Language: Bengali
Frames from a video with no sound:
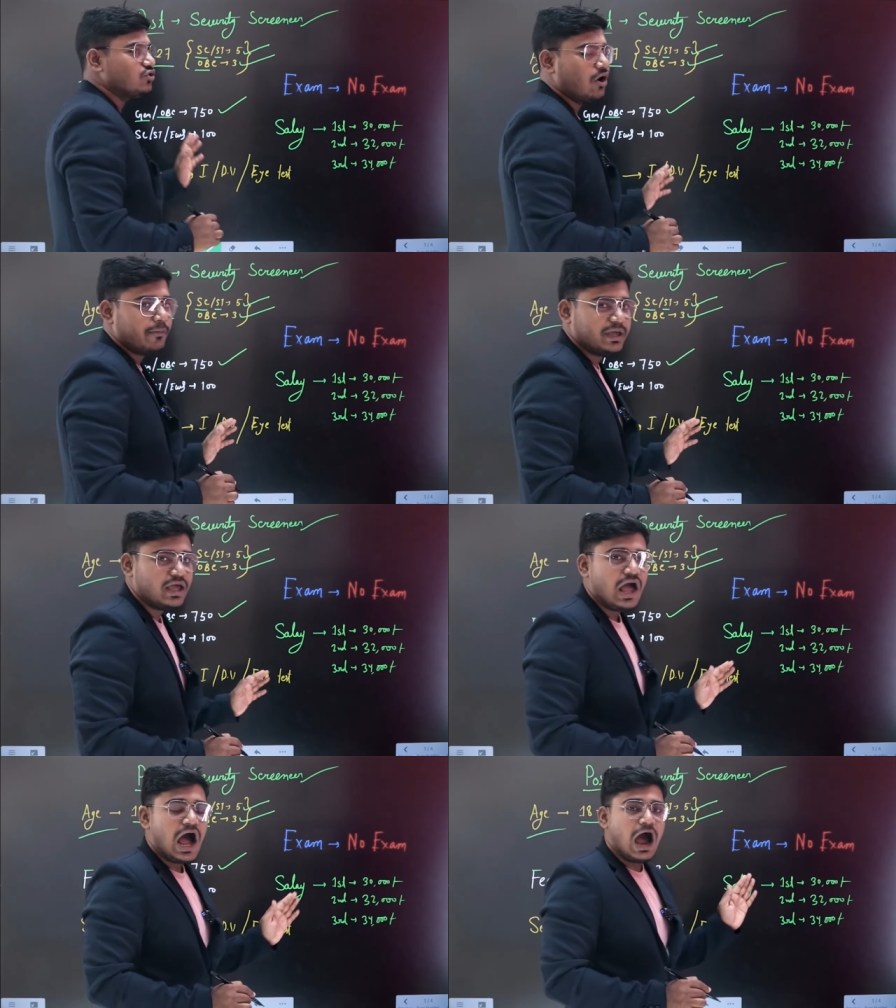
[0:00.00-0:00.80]
দিতে হবে
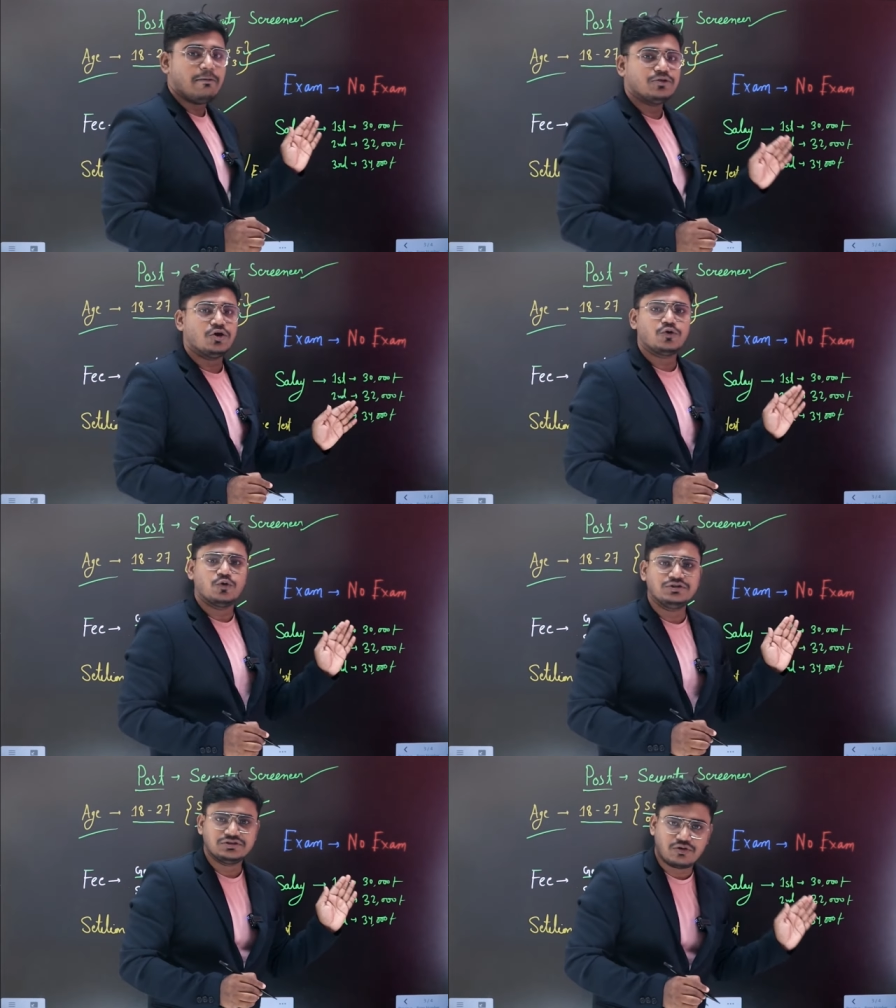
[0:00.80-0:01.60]
আবেদন
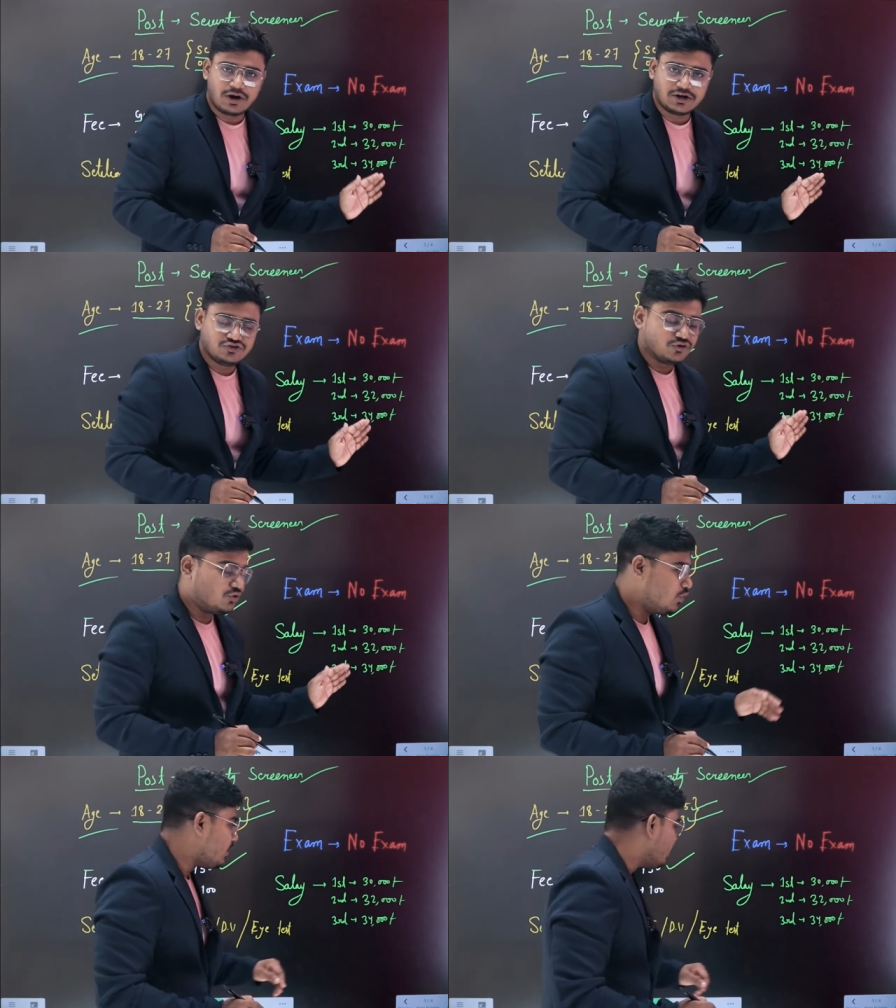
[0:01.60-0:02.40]
করার জন্য